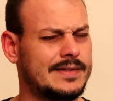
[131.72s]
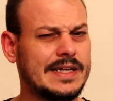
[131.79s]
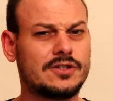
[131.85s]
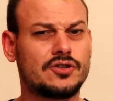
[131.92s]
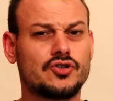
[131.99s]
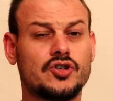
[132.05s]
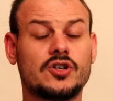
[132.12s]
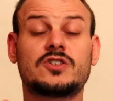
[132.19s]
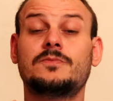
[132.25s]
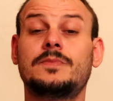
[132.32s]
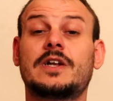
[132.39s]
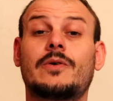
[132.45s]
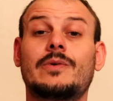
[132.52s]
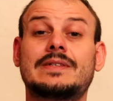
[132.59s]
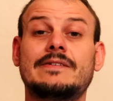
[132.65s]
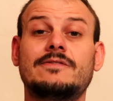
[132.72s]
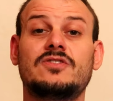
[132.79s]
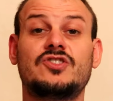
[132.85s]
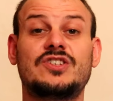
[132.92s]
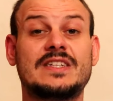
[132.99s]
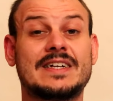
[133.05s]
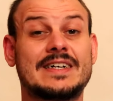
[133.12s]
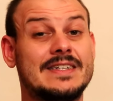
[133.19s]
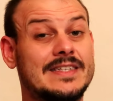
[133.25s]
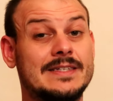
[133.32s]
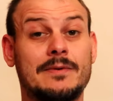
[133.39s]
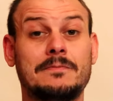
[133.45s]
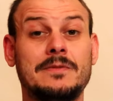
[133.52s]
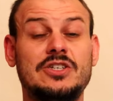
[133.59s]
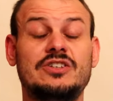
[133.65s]
Detto ciò spero che questa video ricetta
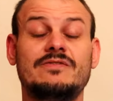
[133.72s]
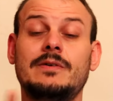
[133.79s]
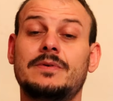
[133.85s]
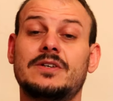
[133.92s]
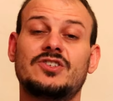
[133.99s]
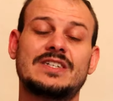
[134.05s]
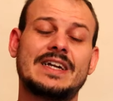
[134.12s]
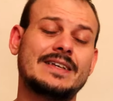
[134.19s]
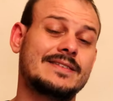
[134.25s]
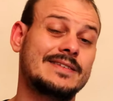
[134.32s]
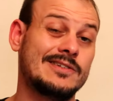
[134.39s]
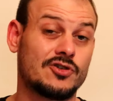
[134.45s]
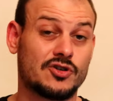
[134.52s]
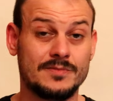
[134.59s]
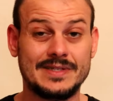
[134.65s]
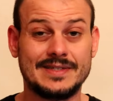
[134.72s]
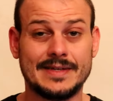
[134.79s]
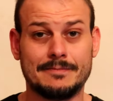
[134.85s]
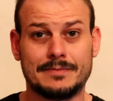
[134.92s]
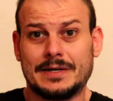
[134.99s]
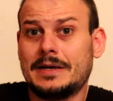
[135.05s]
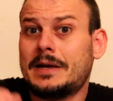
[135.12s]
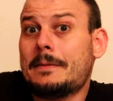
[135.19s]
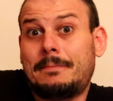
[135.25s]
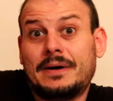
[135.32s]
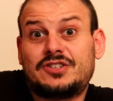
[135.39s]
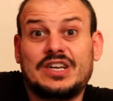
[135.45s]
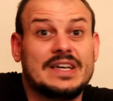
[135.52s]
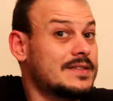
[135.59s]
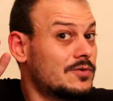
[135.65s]
carissimi amici vi piacerà, se no come sempre
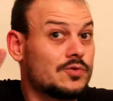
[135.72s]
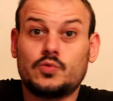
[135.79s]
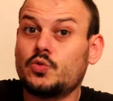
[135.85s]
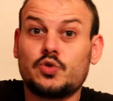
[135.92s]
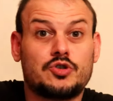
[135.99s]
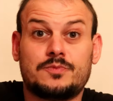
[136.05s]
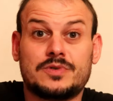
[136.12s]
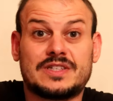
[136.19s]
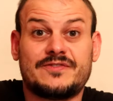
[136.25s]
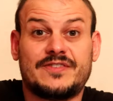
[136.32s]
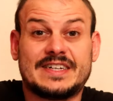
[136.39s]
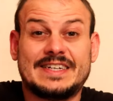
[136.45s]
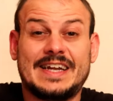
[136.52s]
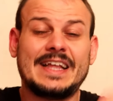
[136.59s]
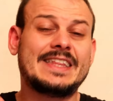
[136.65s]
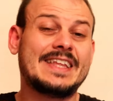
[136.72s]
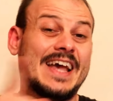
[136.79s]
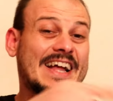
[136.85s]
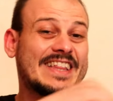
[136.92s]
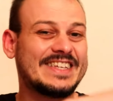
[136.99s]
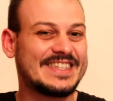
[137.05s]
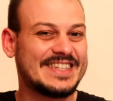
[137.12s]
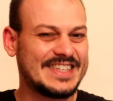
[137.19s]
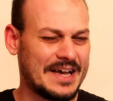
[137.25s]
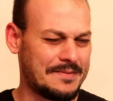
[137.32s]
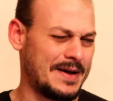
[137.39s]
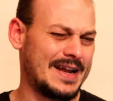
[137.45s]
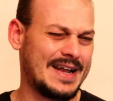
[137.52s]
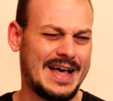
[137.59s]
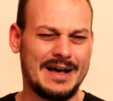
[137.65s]
pazienza, non ci posso fare niente adesso
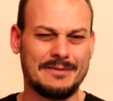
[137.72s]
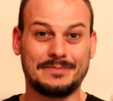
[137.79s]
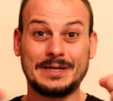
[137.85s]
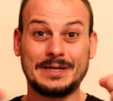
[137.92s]
andiamo alla